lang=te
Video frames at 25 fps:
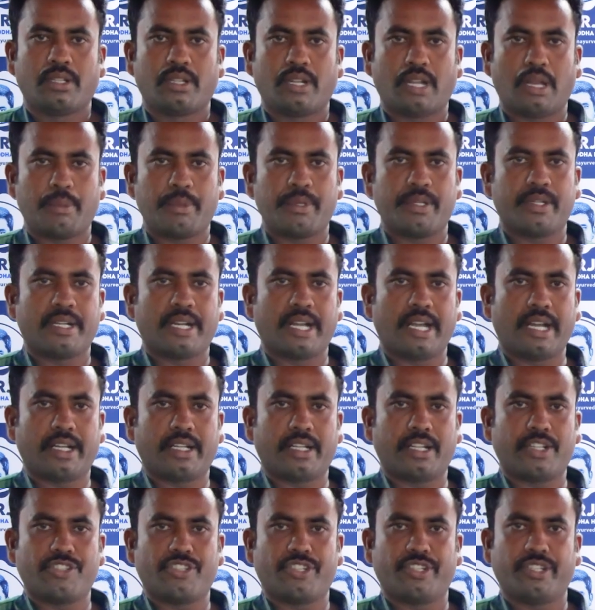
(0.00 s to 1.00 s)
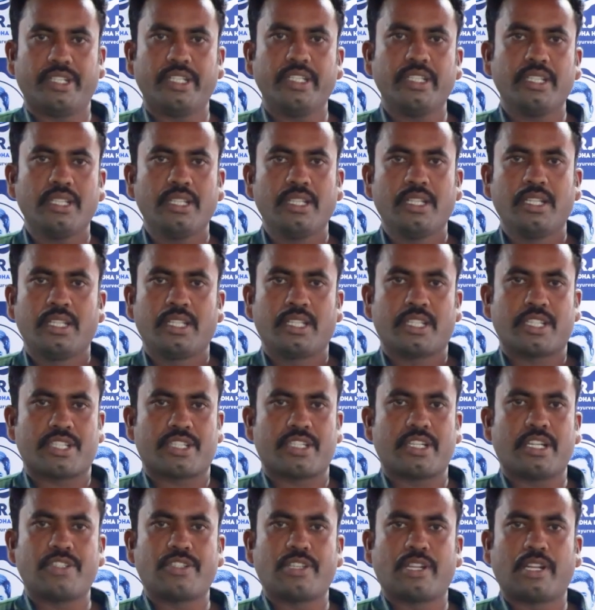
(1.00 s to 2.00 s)
నా పేరు నాగరాజ్ అండి
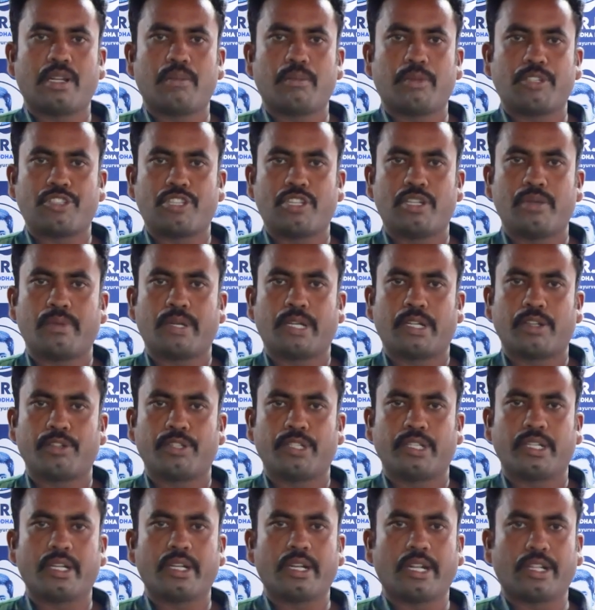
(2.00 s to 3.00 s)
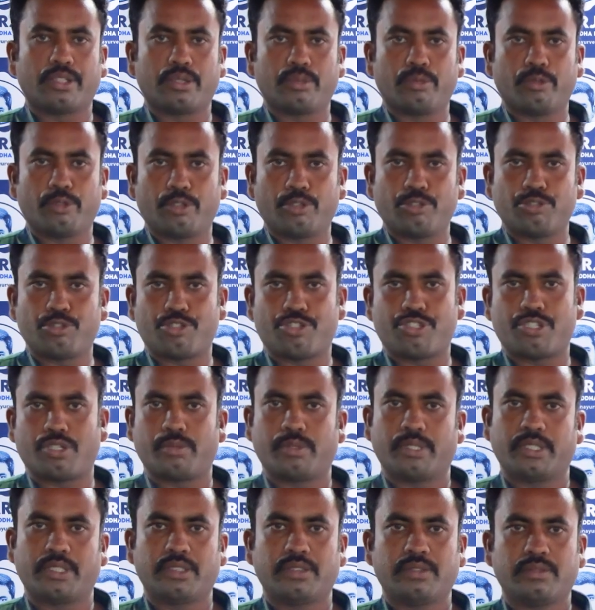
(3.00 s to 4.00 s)
కృష్ణా జిల్లా మచిలీపట్నం దగ్గర నందమూరు నుంచి
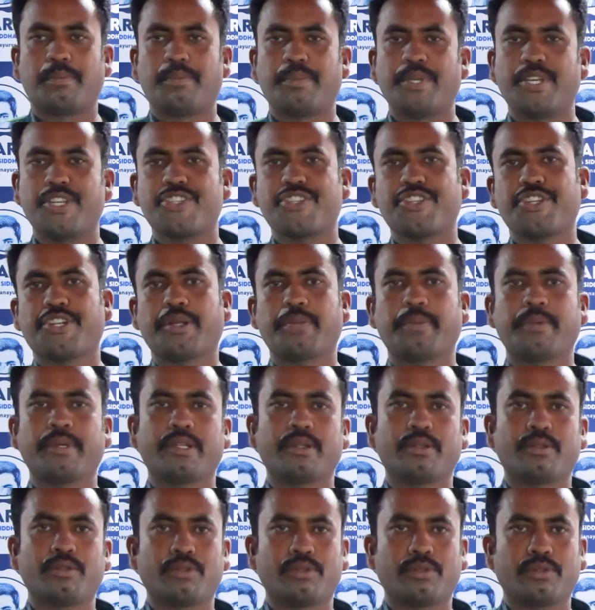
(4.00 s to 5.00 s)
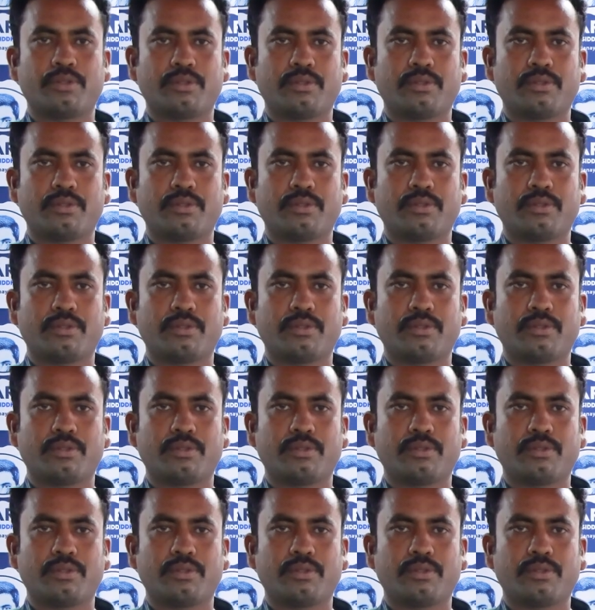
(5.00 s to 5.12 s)
వచ్చామండి పేషెంట్ పేరు